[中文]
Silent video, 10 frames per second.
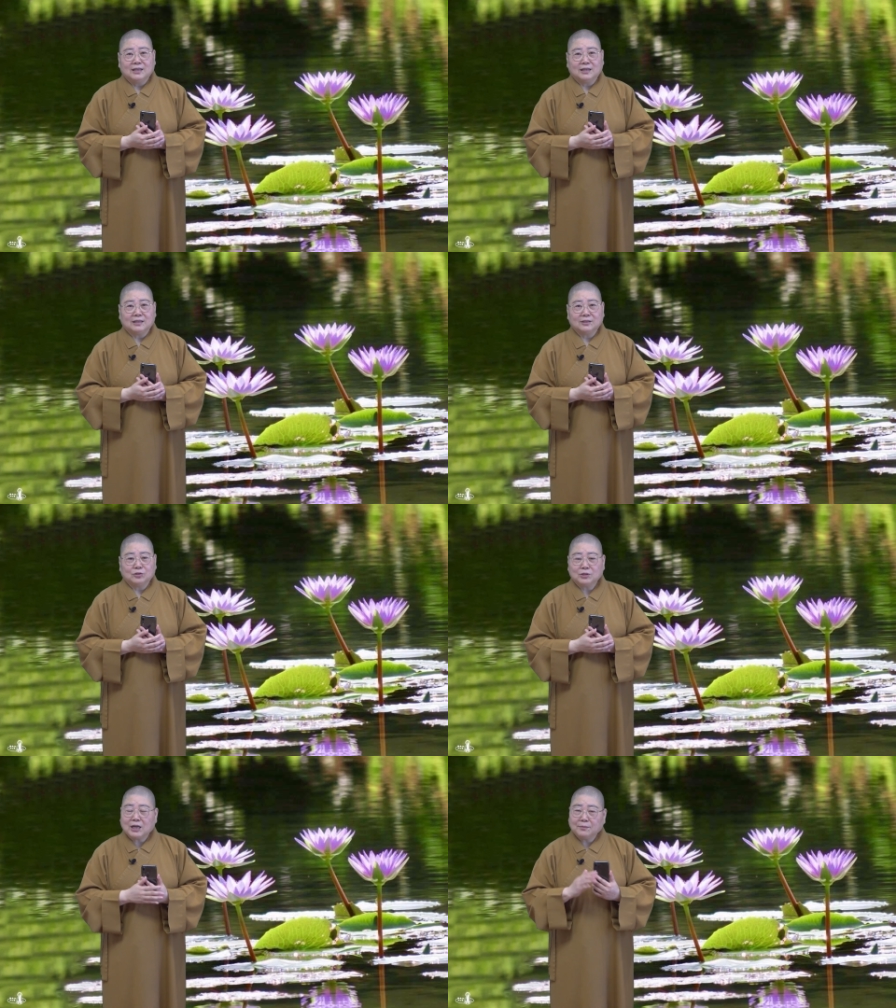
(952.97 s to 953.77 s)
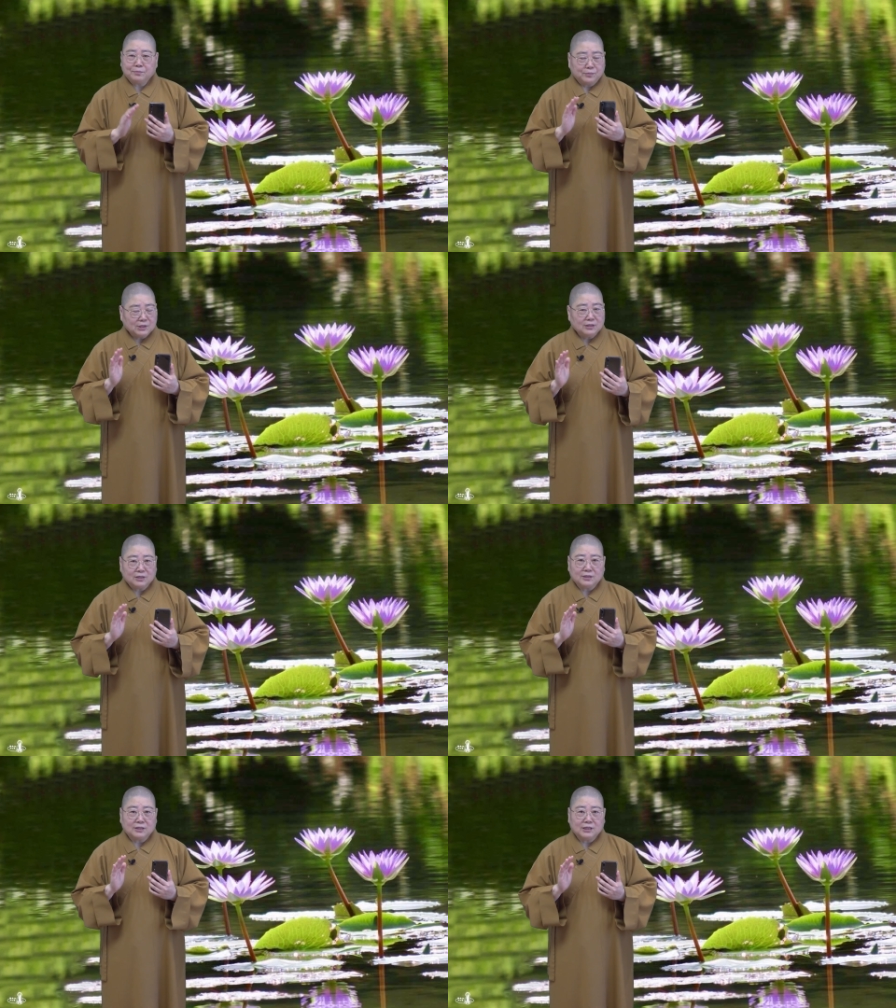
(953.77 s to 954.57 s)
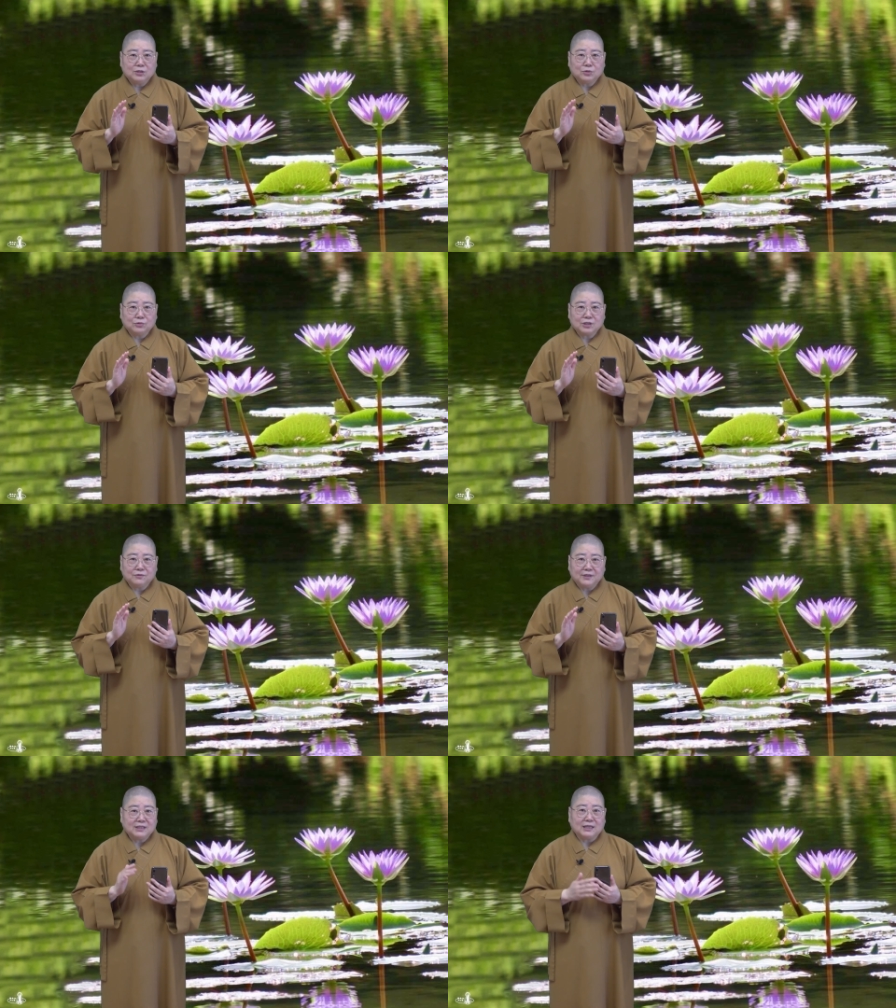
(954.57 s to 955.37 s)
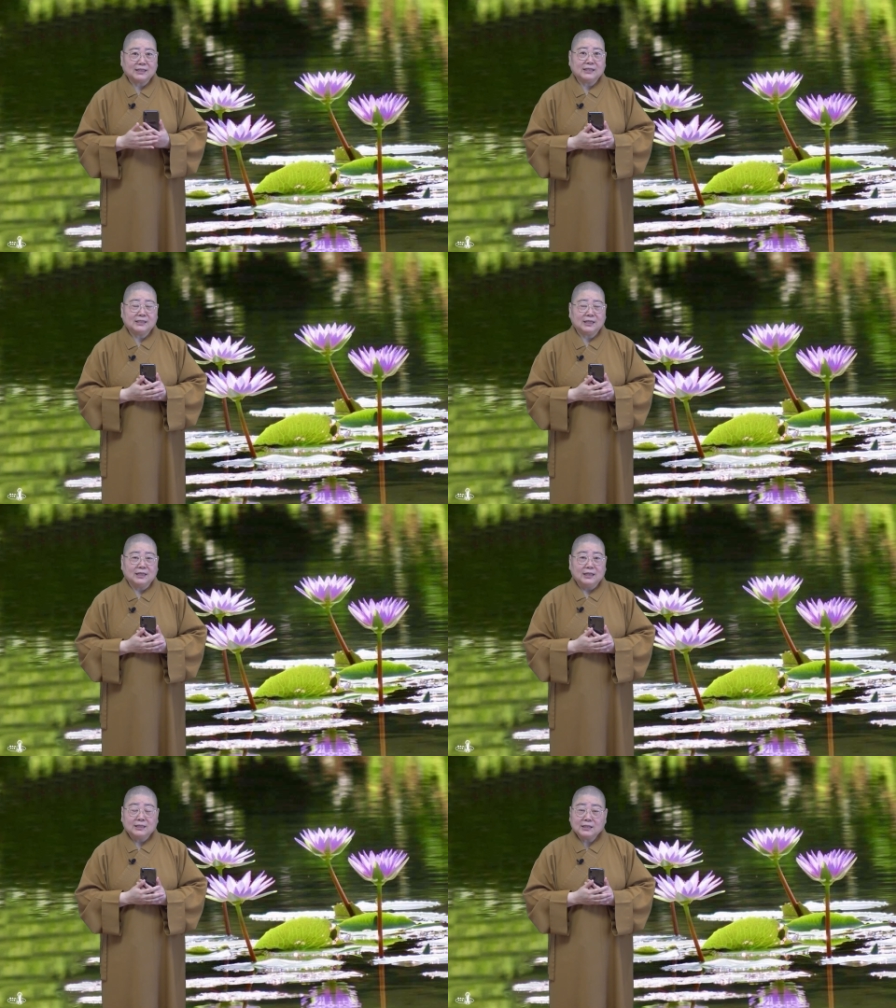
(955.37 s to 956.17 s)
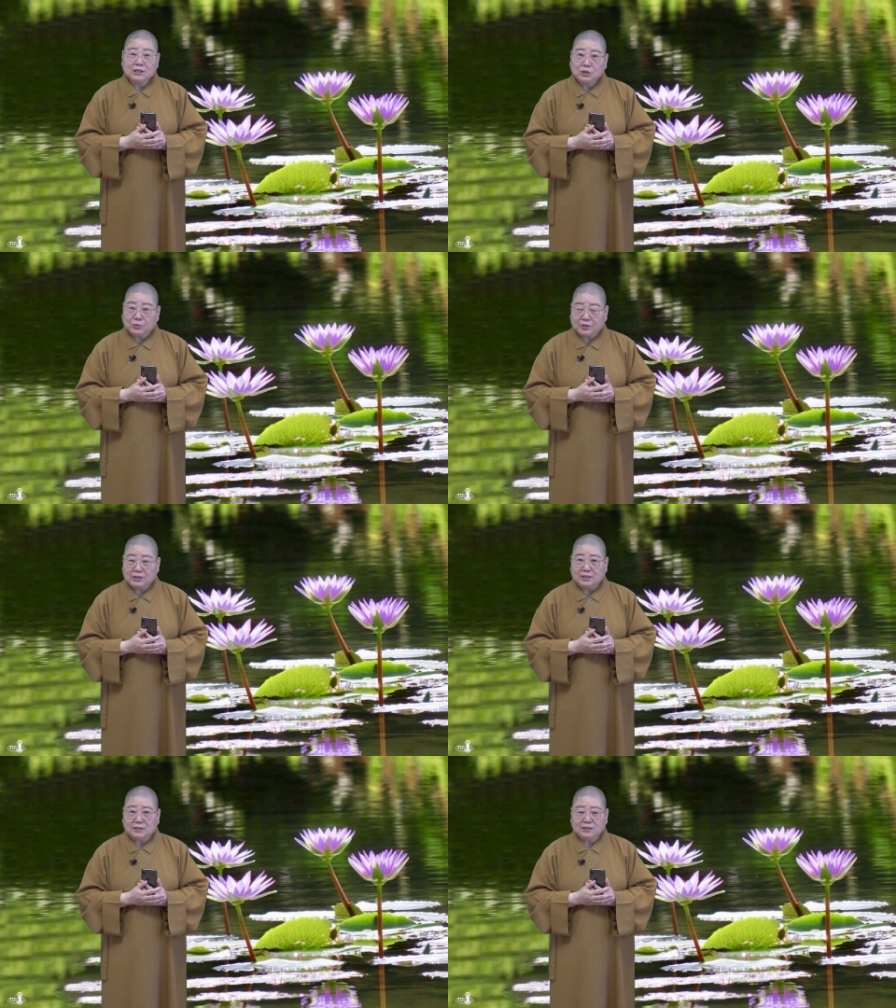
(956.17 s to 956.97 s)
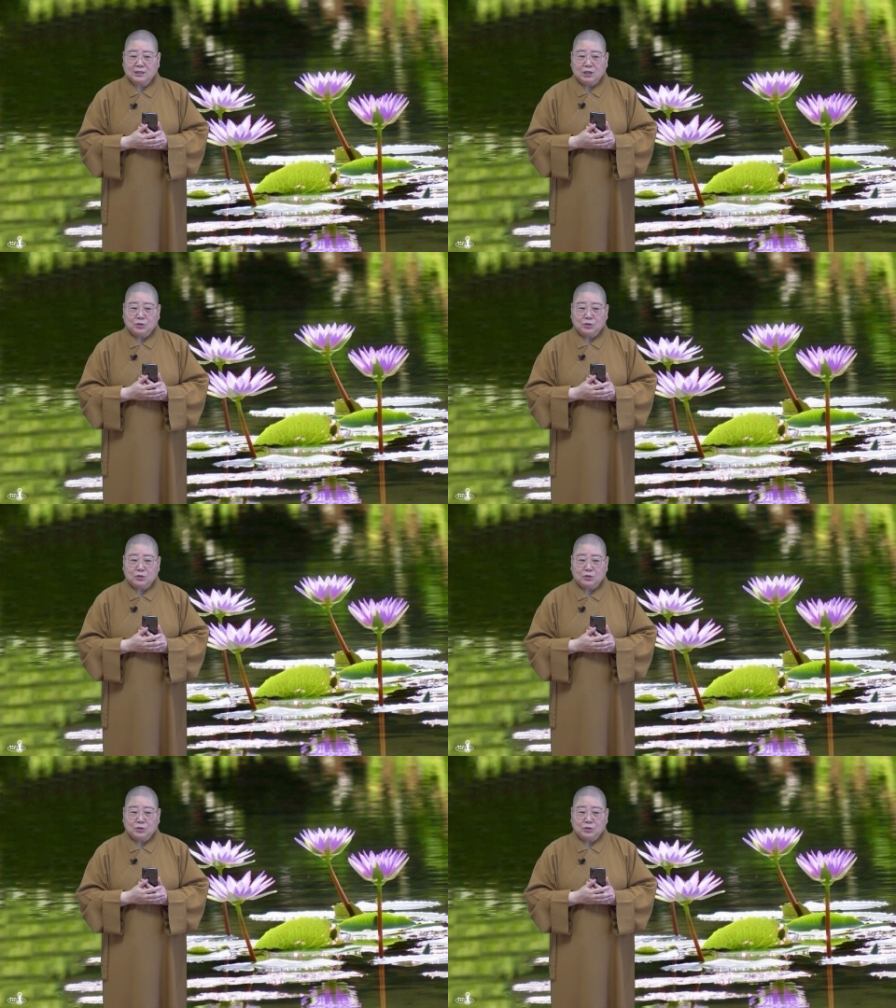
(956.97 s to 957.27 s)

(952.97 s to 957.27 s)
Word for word: 啊，就是他真的心中是非常理解，但是有的人呢，